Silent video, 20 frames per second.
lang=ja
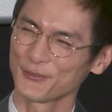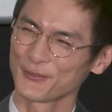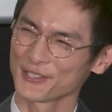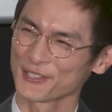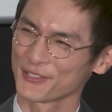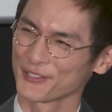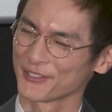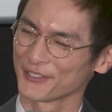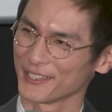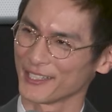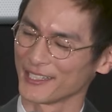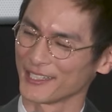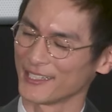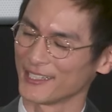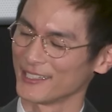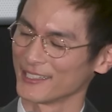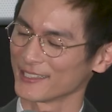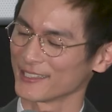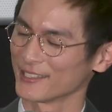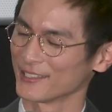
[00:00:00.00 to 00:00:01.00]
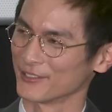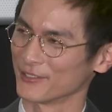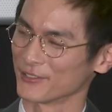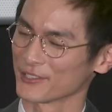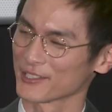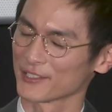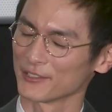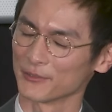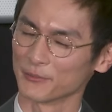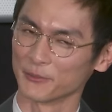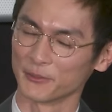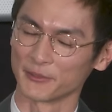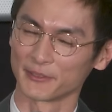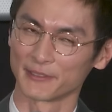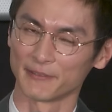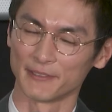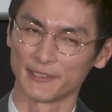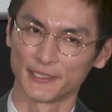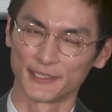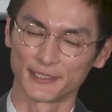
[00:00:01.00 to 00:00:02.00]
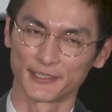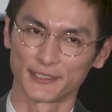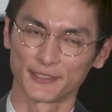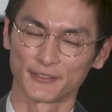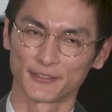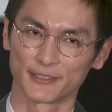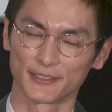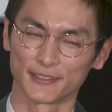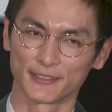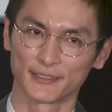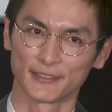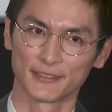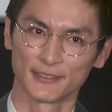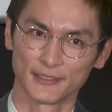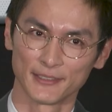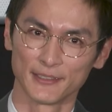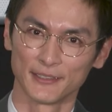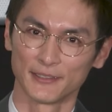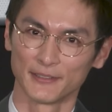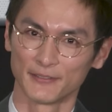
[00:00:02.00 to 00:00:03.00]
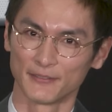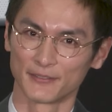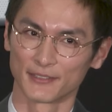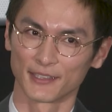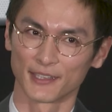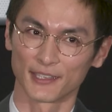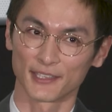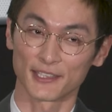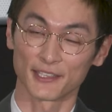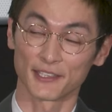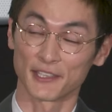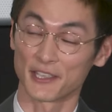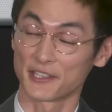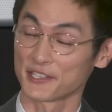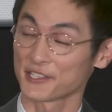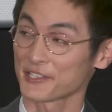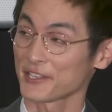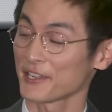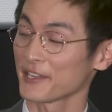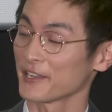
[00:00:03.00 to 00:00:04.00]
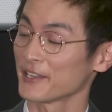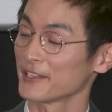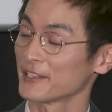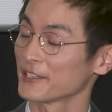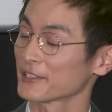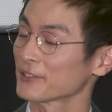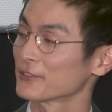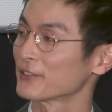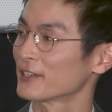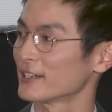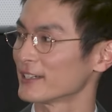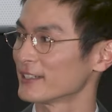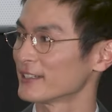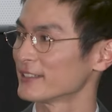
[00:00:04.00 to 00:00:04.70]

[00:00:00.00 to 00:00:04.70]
面白くないなっていうのしか思い浮かばないんだよな。いや禁煙したいなとか、